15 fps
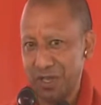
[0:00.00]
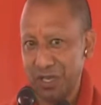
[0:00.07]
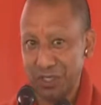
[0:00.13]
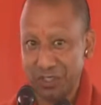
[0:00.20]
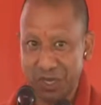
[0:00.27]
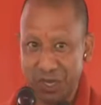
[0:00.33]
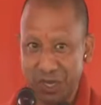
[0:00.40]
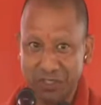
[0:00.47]

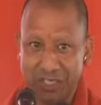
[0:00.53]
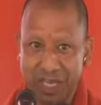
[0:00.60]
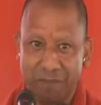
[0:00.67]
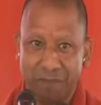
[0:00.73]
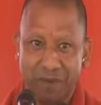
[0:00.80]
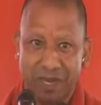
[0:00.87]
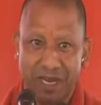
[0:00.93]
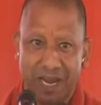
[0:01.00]
इस अवसर
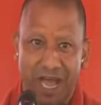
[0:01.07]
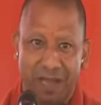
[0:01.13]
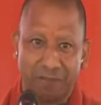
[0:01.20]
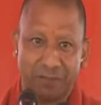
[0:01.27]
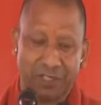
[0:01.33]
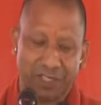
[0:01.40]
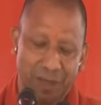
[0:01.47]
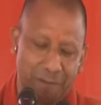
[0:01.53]
पर आप
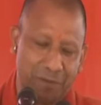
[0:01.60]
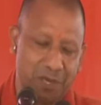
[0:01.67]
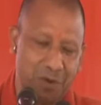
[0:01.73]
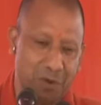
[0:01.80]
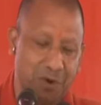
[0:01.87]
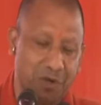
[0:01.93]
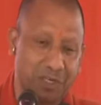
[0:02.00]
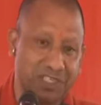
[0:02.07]
सब की
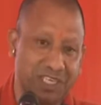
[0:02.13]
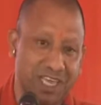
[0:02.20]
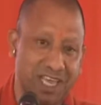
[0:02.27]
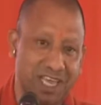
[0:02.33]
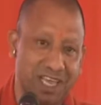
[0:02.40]
ओर से